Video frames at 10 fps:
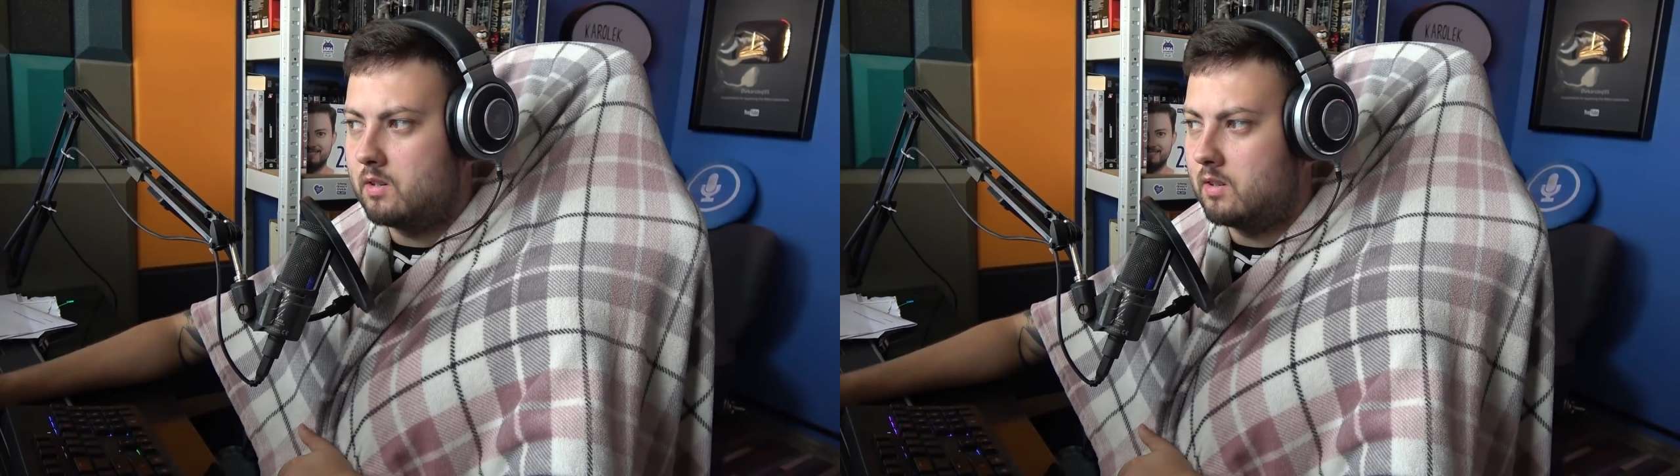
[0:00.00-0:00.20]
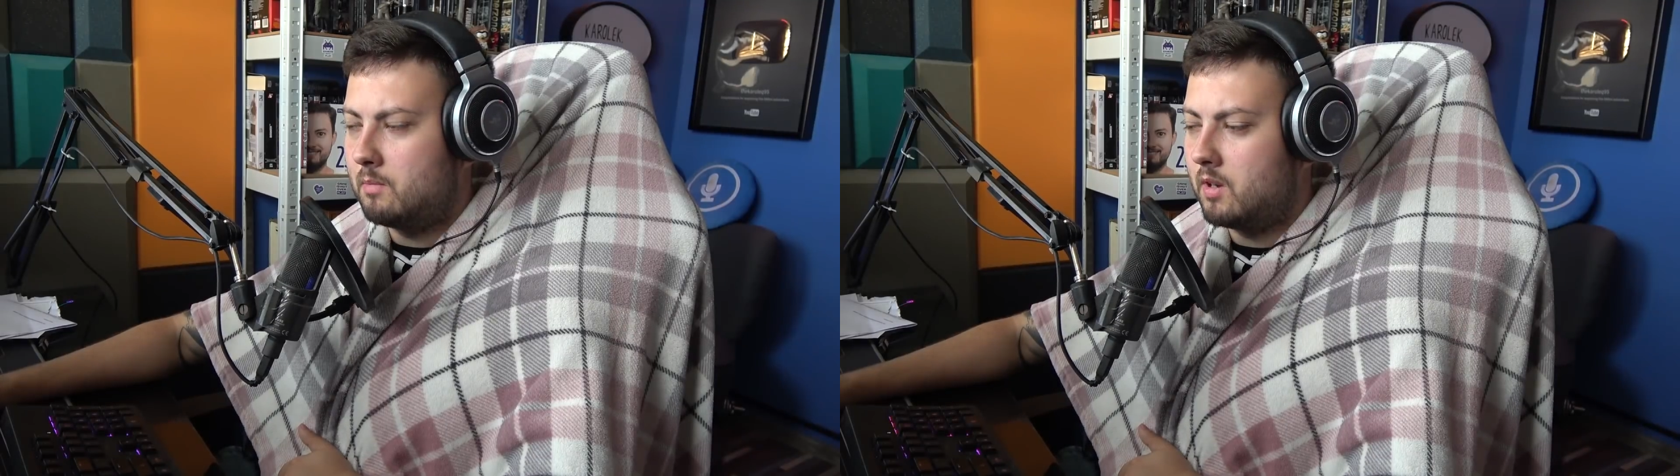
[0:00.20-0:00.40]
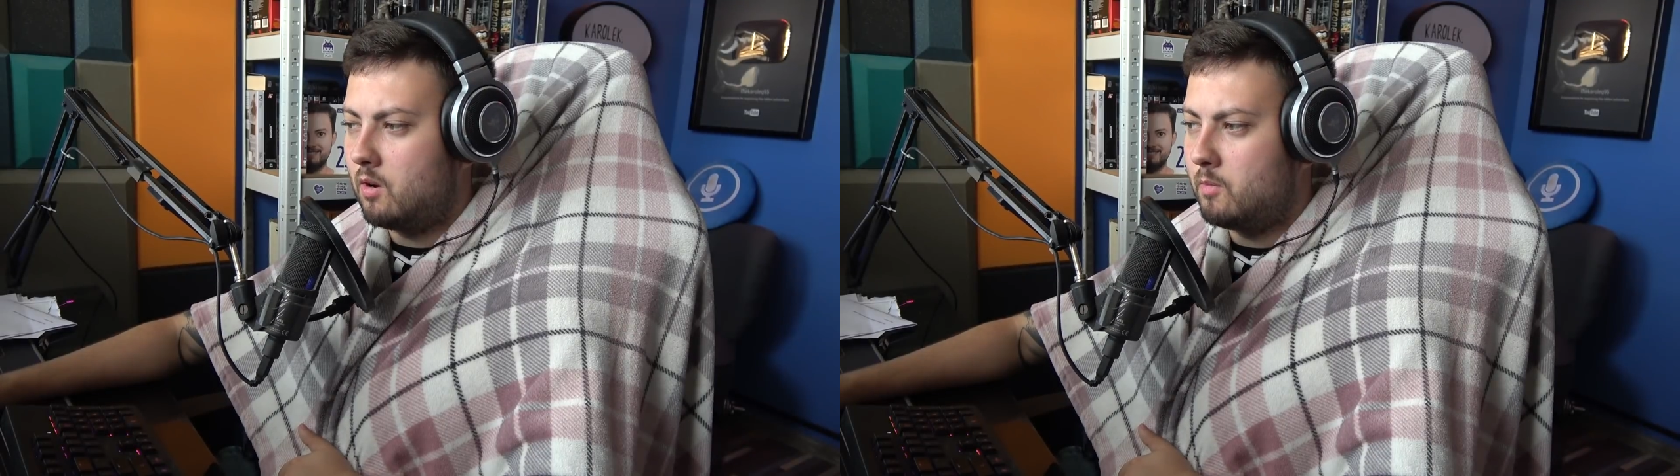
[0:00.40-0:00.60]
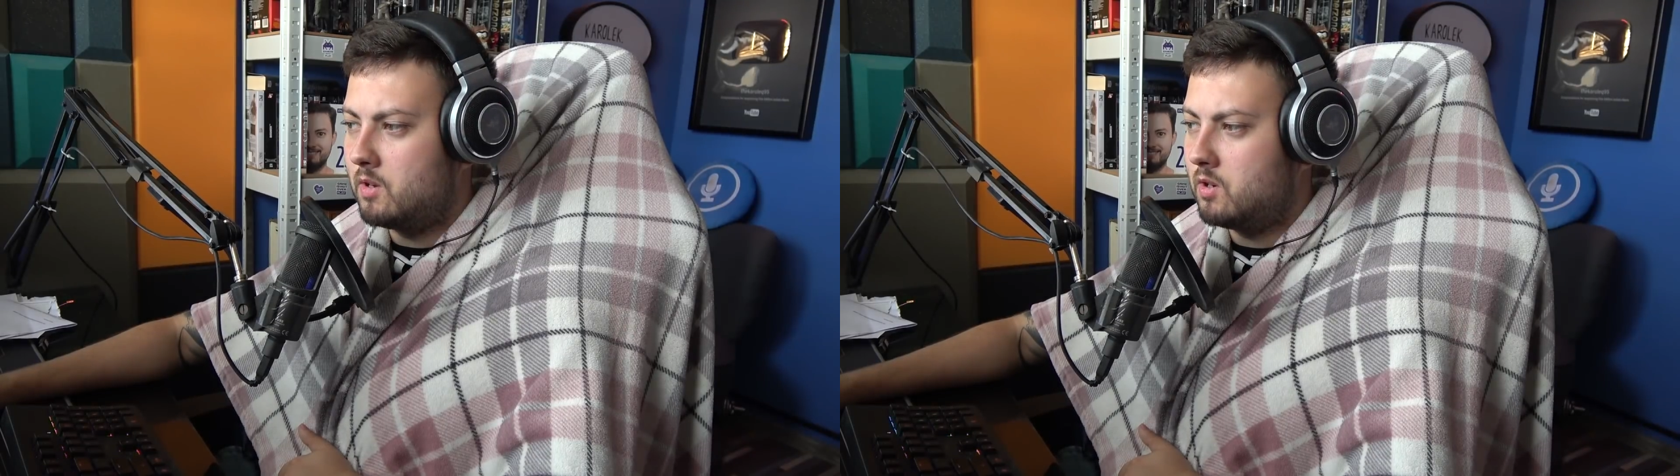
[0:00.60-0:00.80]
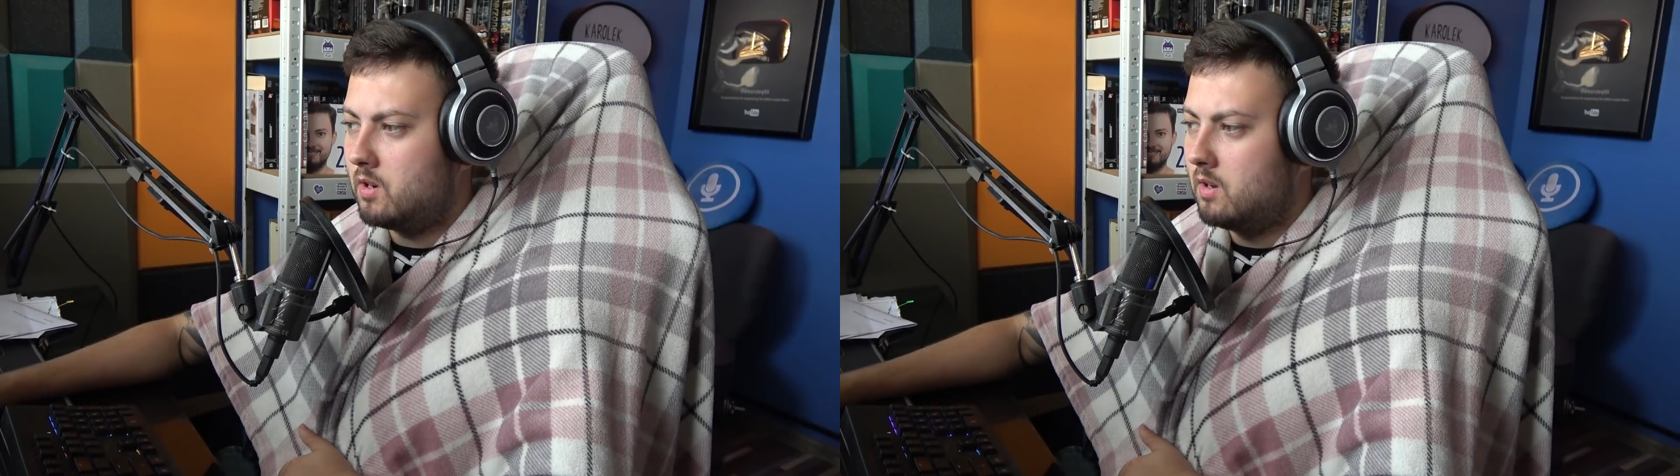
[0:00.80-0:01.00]
rzeczy tamtej
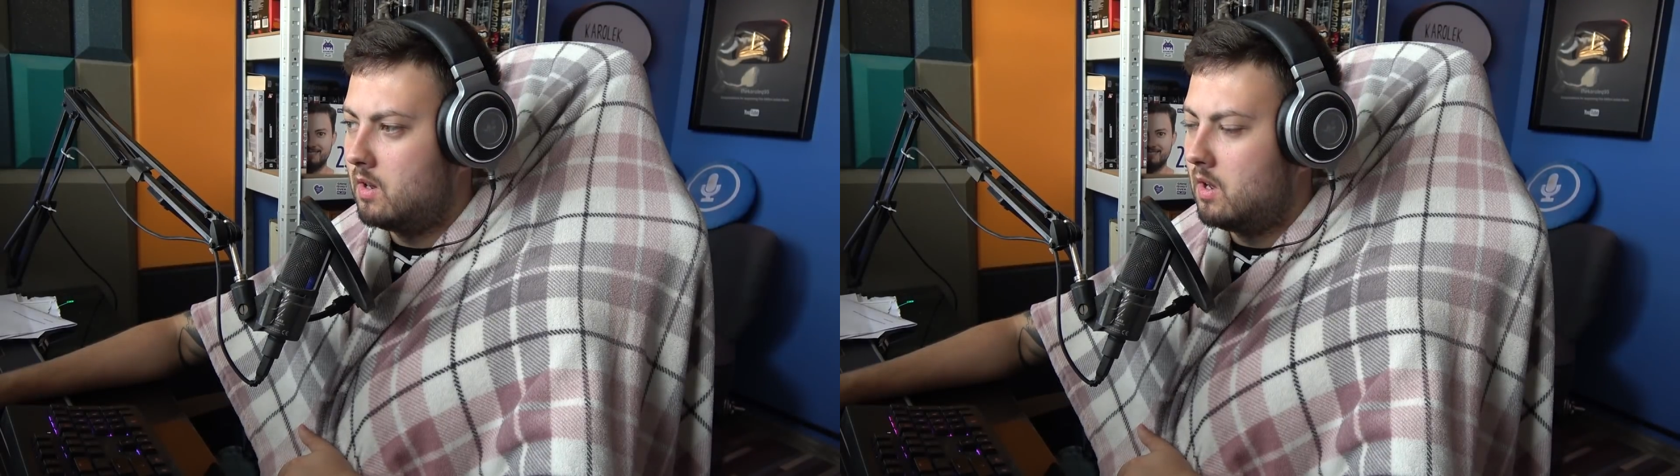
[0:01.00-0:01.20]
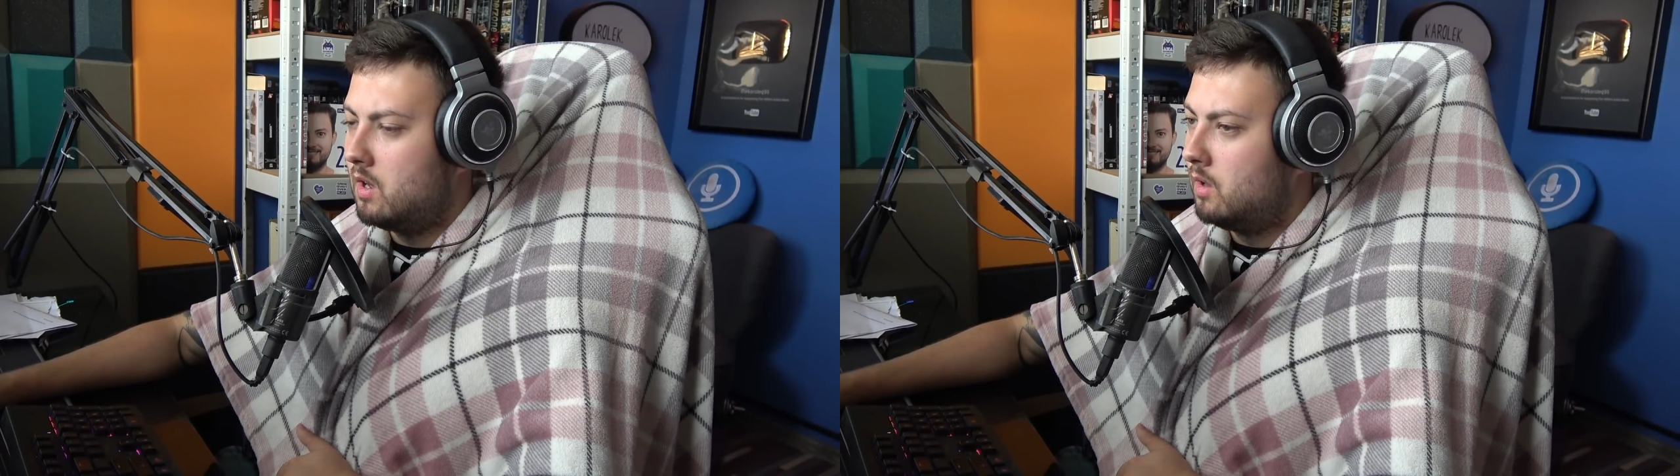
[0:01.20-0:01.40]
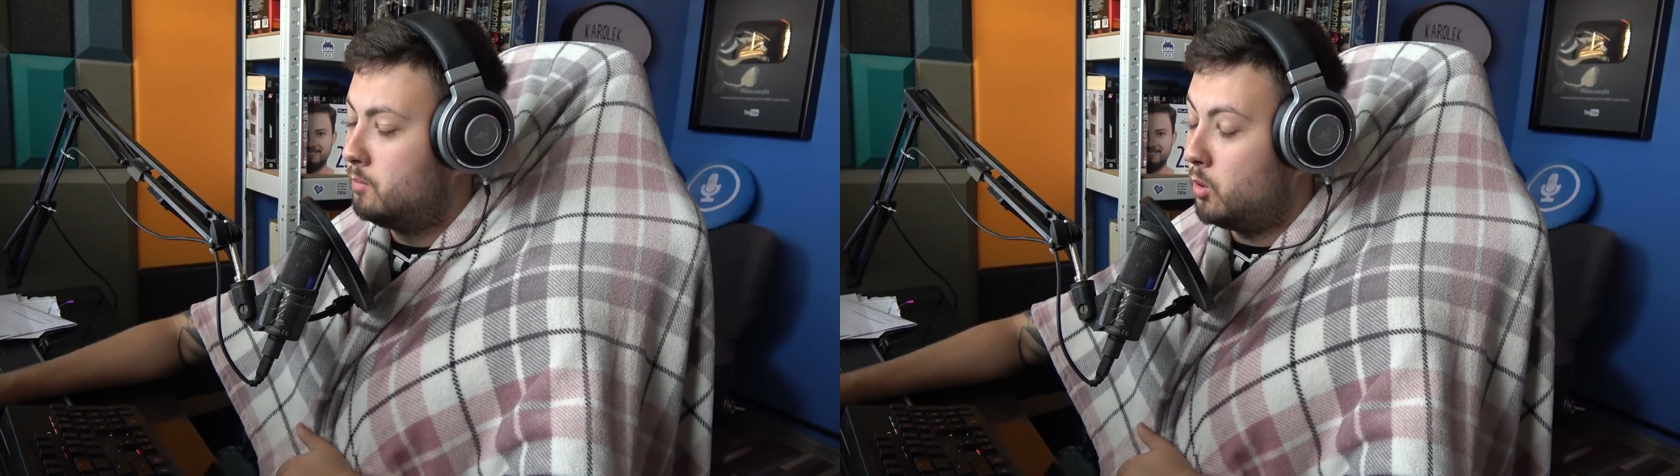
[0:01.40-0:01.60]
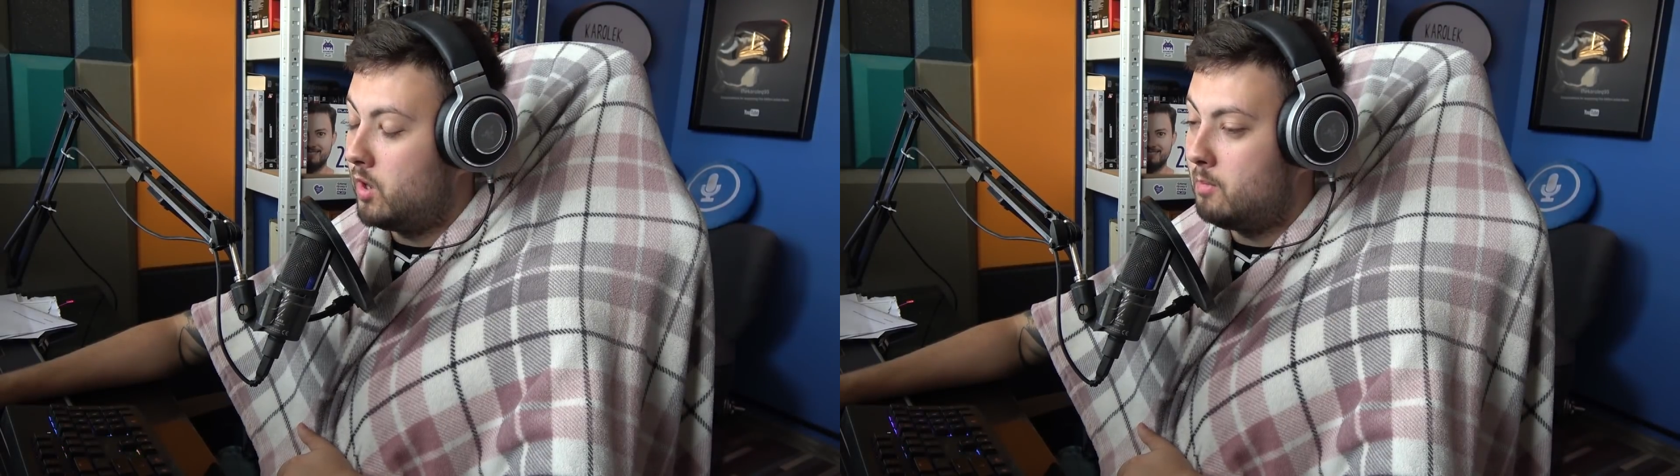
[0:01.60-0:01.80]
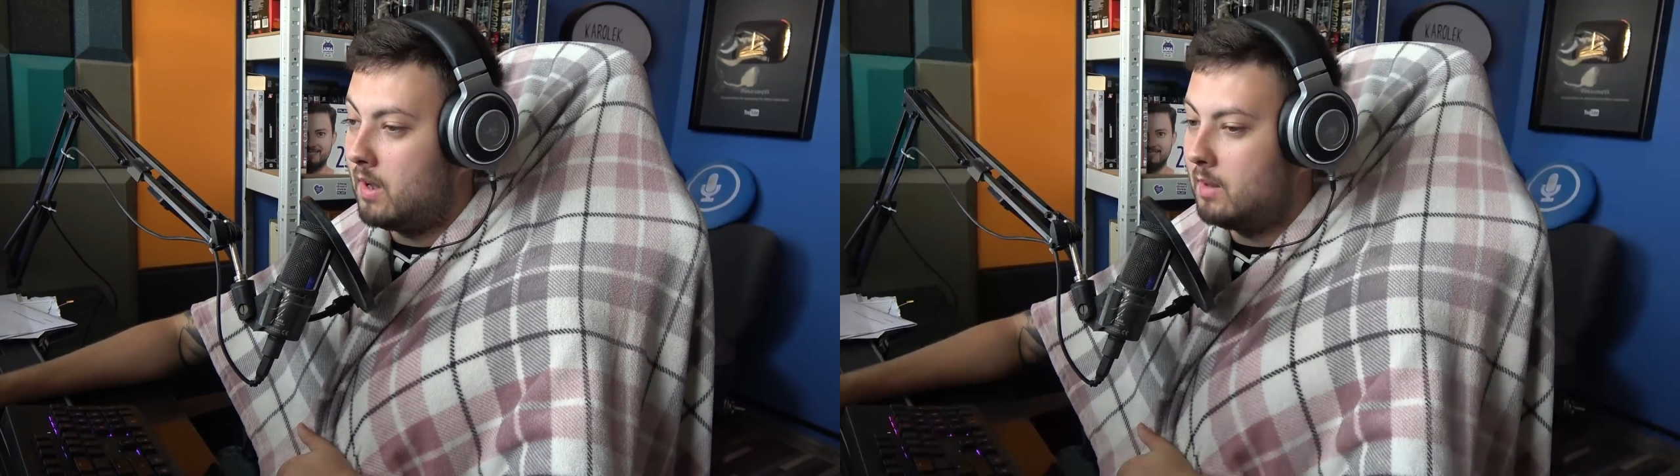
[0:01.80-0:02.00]
kobiecie.
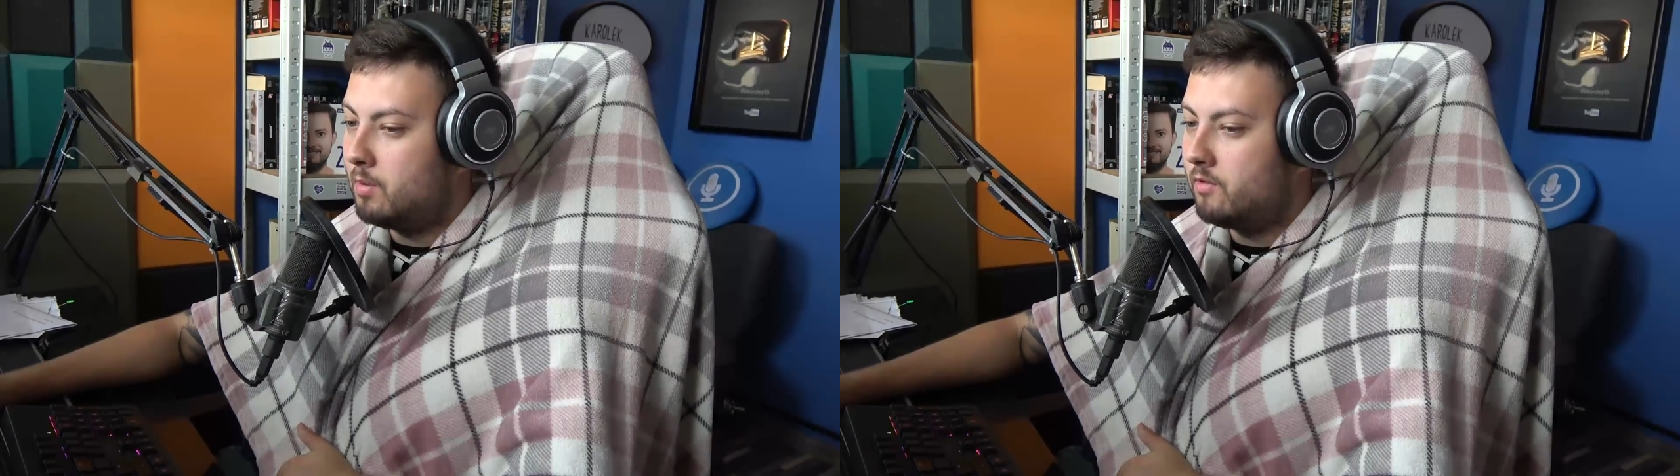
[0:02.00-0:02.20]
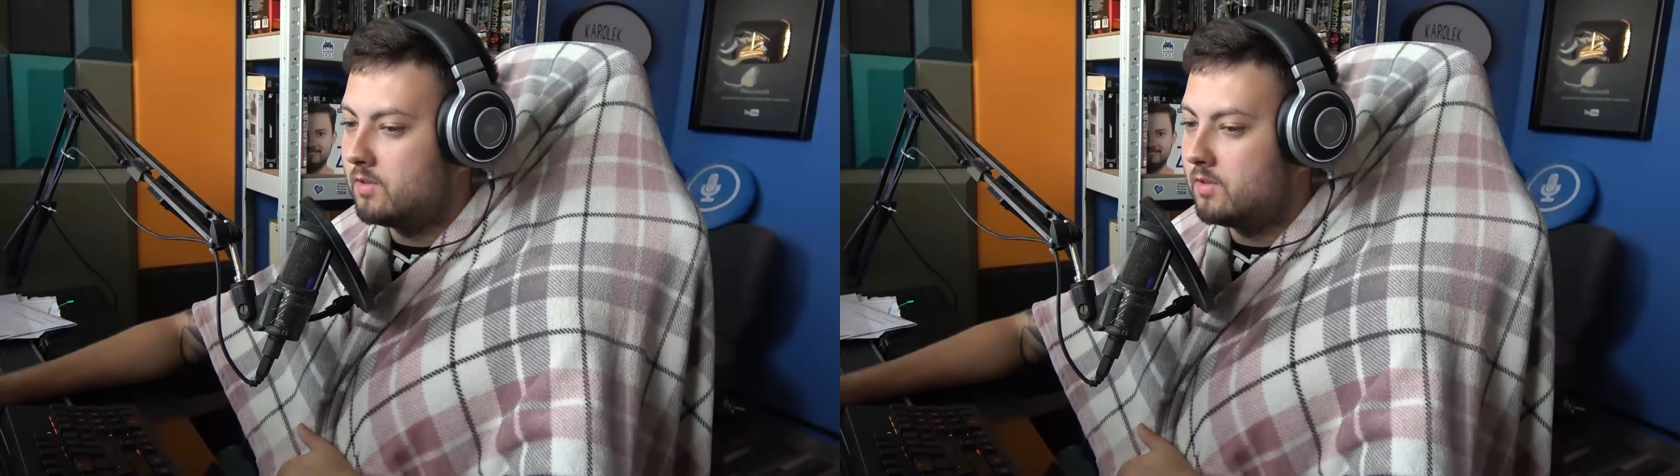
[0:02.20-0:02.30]
Pojemne